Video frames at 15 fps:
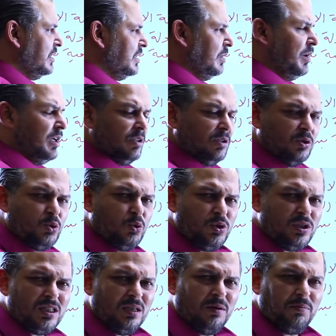طبعا شو
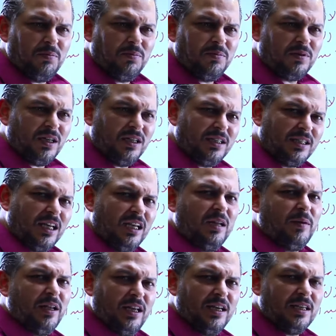السبب راح
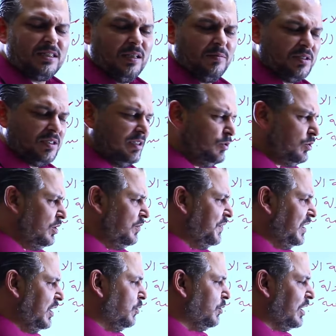نتكلم عليها هسه بس ندخل
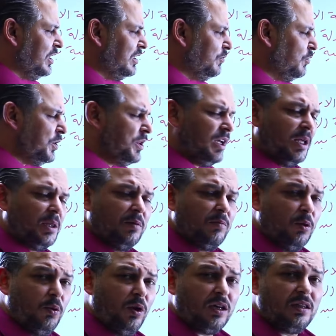فيها وراح نوضح هذا
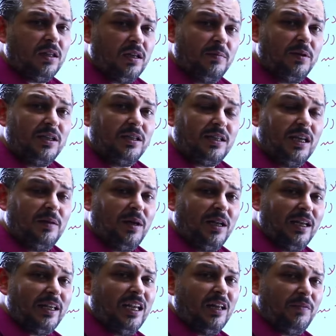الموضوع اكثر لما نتكلم عن
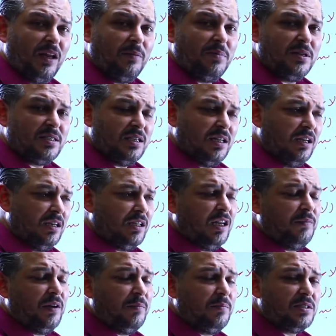الخلافه العباسيه لان
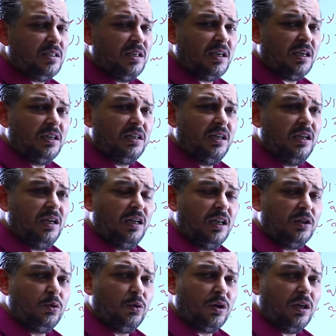الخلافه العباسيه كان هي اللي
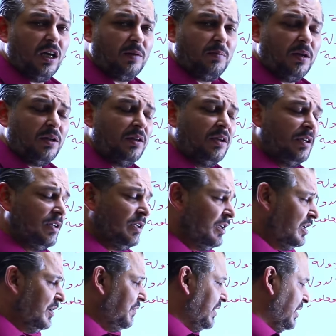لها الدور الاكبر
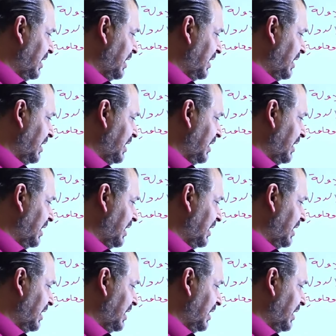في